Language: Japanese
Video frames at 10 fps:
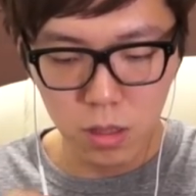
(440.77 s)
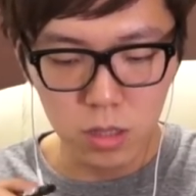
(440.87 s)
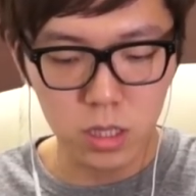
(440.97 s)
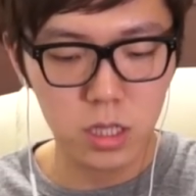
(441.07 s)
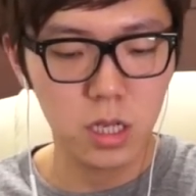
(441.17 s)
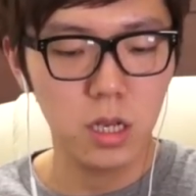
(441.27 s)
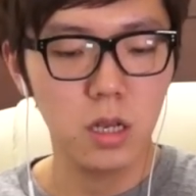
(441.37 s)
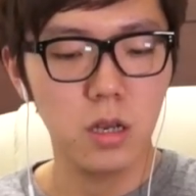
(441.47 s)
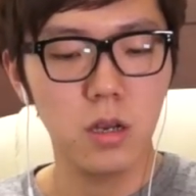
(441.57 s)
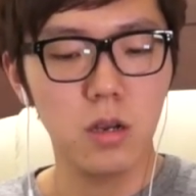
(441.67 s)
よし、よ
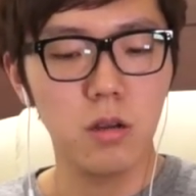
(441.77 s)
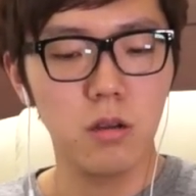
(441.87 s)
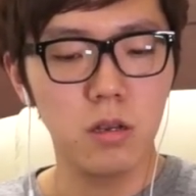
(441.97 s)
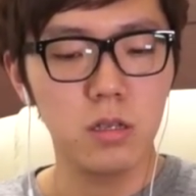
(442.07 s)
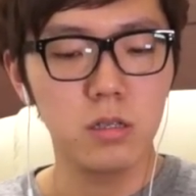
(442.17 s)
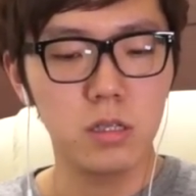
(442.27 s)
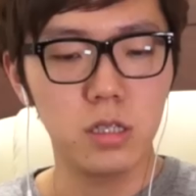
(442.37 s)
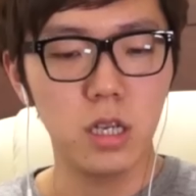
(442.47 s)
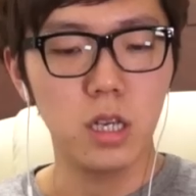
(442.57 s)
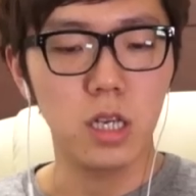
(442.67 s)

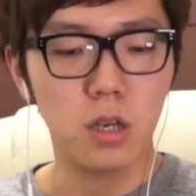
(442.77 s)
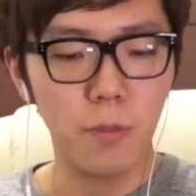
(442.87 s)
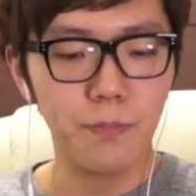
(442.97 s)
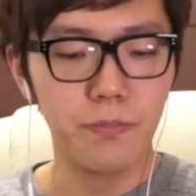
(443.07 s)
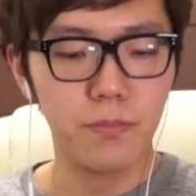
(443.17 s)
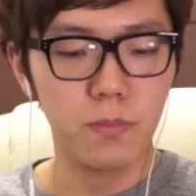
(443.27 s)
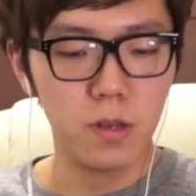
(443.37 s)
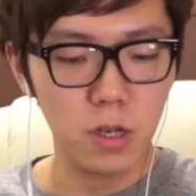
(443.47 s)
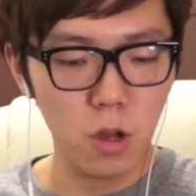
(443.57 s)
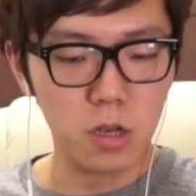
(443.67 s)
んご
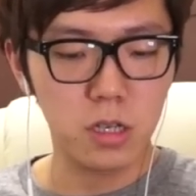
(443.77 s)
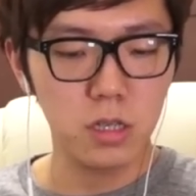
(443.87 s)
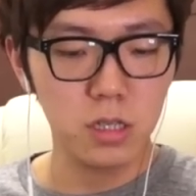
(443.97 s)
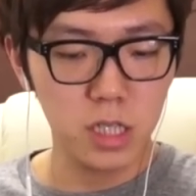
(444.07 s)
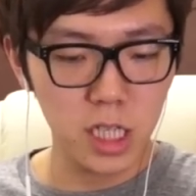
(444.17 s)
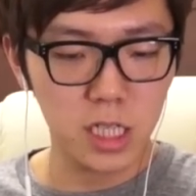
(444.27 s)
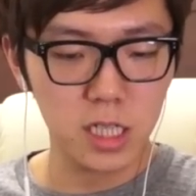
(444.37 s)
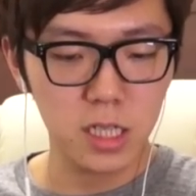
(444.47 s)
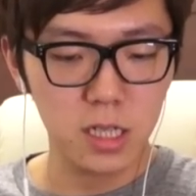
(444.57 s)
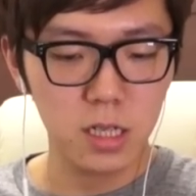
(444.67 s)
ろくななは
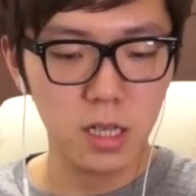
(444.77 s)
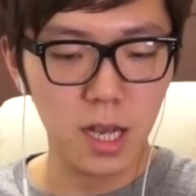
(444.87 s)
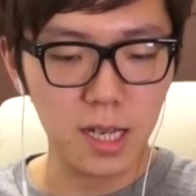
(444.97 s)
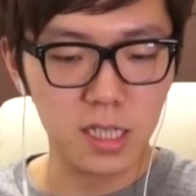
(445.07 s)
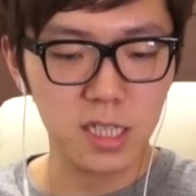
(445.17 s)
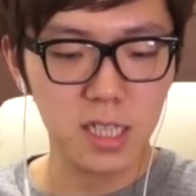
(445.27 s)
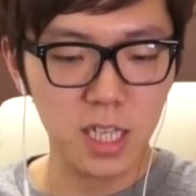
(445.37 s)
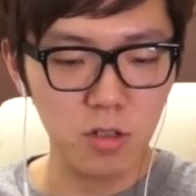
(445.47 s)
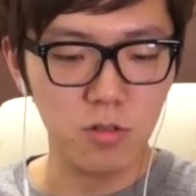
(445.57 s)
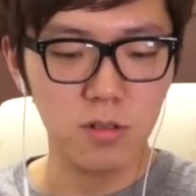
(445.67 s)
ち
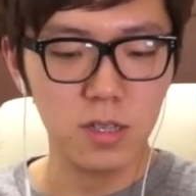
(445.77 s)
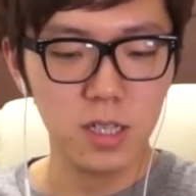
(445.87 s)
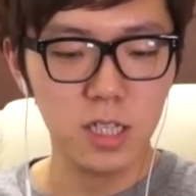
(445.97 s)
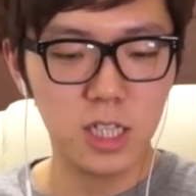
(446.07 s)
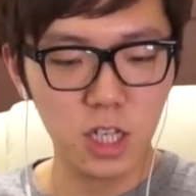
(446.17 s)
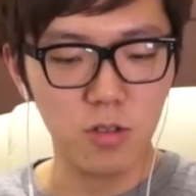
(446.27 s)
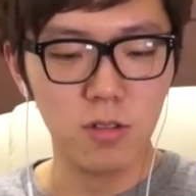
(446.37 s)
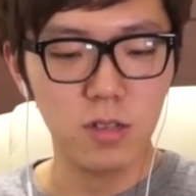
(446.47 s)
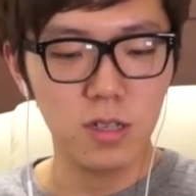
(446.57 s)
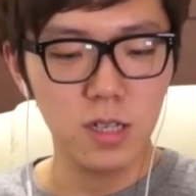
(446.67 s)
きゅう
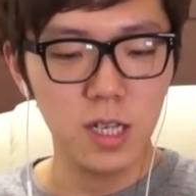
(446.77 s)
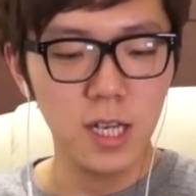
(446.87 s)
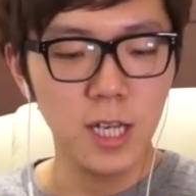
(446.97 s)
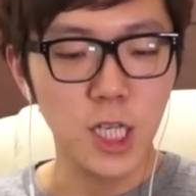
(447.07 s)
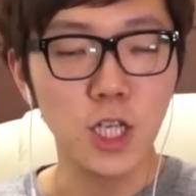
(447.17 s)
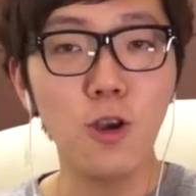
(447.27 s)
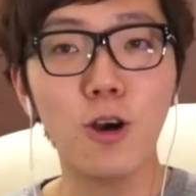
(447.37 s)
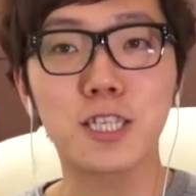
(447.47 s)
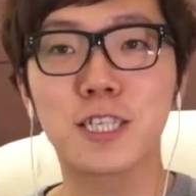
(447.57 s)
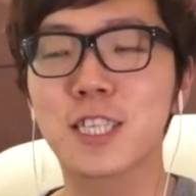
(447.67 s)
じゅう、
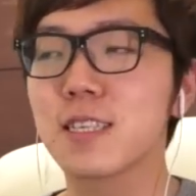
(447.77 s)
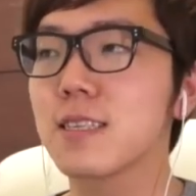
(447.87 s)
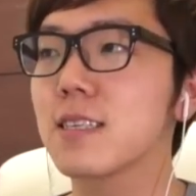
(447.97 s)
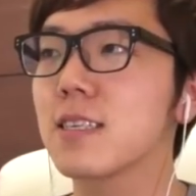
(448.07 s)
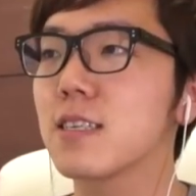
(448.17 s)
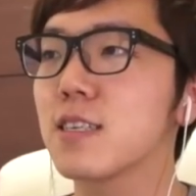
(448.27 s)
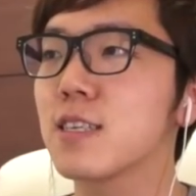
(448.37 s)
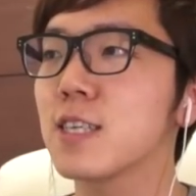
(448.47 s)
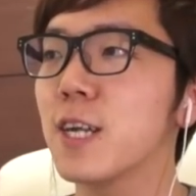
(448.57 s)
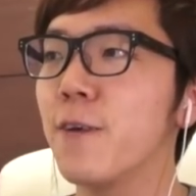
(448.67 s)
よ
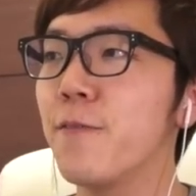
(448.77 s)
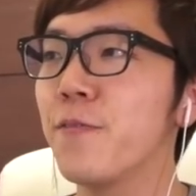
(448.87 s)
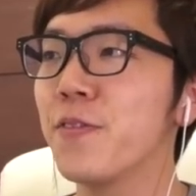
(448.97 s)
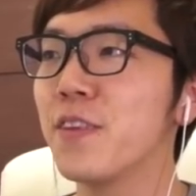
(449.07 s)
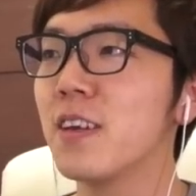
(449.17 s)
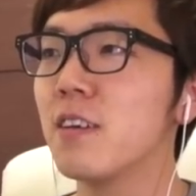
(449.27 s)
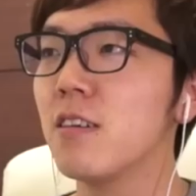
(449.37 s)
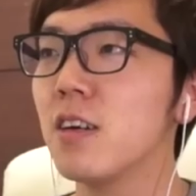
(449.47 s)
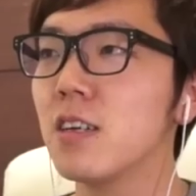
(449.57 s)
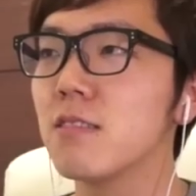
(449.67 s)
し、
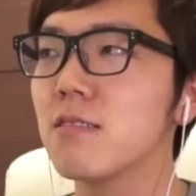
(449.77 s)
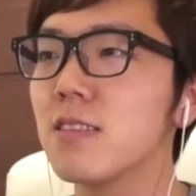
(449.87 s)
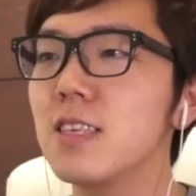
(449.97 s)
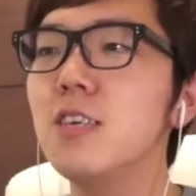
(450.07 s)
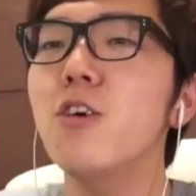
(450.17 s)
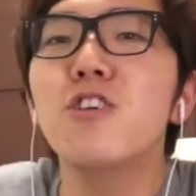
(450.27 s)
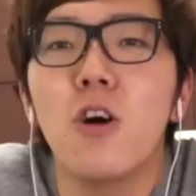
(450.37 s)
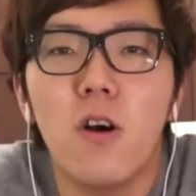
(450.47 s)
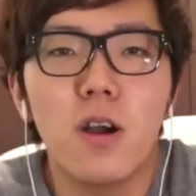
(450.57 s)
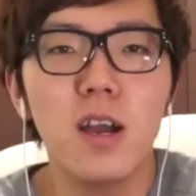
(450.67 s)
いよい
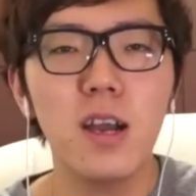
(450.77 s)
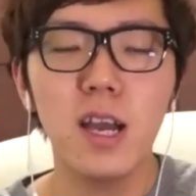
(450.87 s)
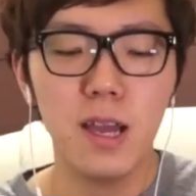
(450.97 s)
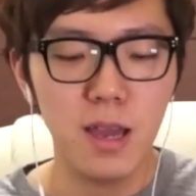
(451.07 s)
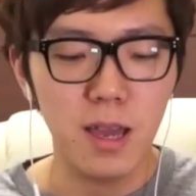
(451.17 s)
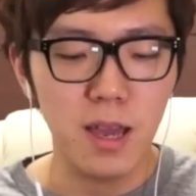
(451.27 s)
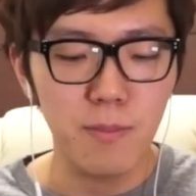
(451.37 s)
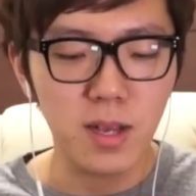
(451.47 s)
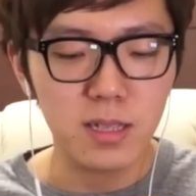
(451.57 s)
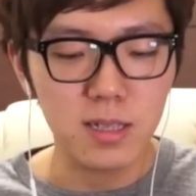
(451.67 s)
よ、
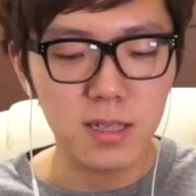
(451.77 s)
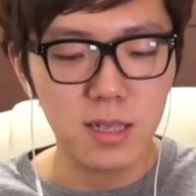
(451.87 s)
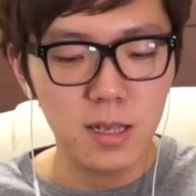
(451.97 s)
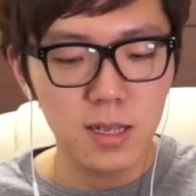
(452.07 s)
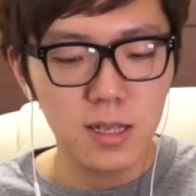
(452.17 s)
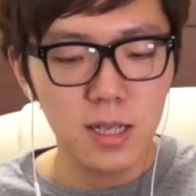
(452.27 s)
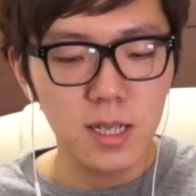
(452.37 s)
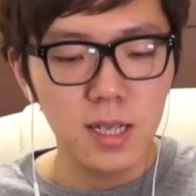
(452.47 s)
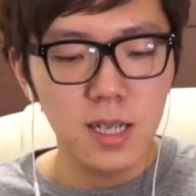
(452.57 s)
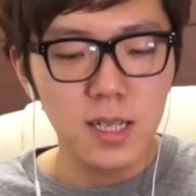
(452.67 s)
えー、まず
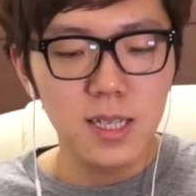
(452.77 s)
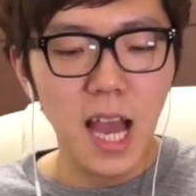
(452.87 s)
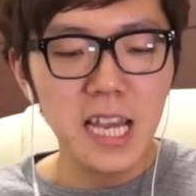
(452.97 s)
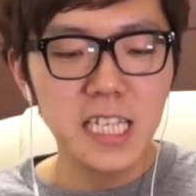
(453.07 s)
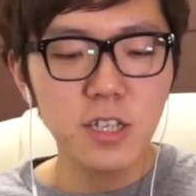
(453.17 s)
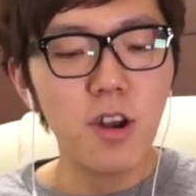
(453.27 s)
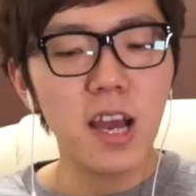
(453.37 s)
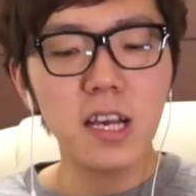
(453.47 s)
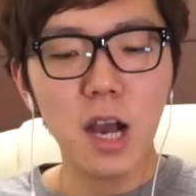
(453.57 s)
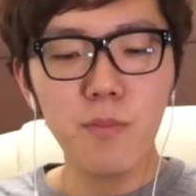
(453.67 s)
だいいちの
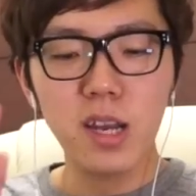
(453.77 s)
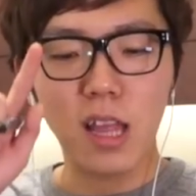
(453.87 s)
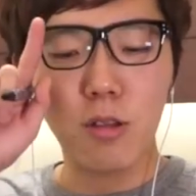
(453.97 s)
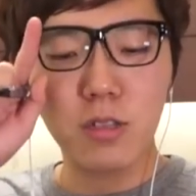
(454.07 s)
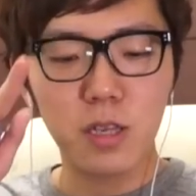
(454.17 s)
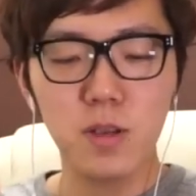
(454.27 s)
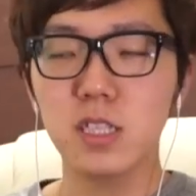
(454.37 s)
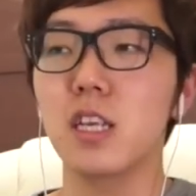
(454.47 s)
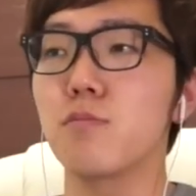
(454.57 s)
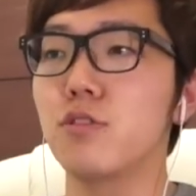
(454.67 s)
難関までたどり着きま
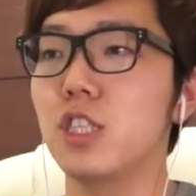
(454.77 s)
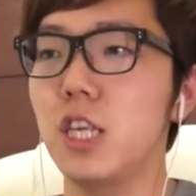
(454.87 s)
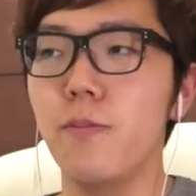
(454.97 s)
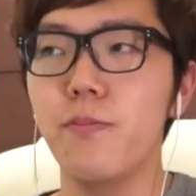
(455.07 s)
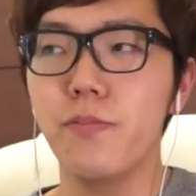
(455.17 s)
したね、無事。